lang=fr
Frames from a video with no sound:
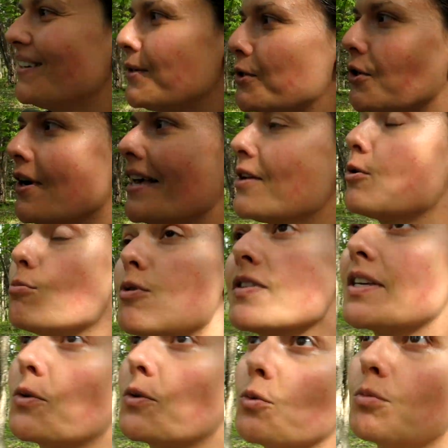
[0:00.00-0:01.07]
le soleil
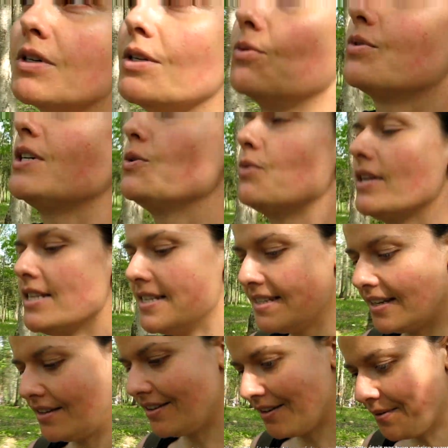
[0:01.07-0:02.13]
commence à tomber, donc il doit être
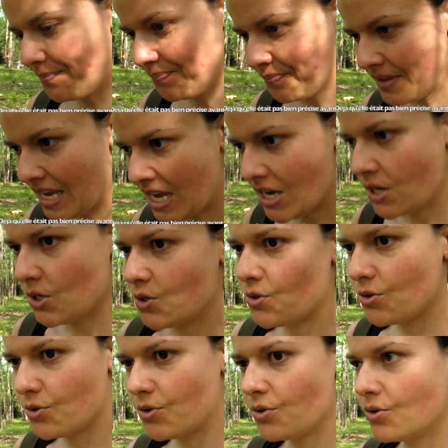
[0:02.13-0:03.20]
17h.
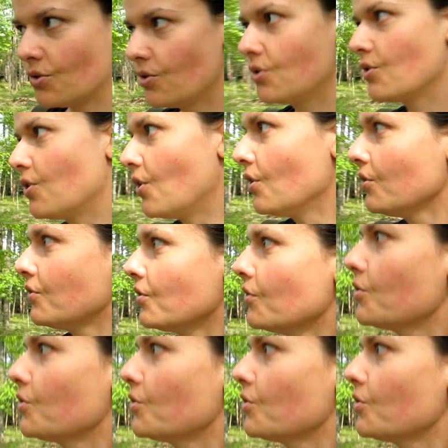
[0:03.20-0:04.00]
Je rentre,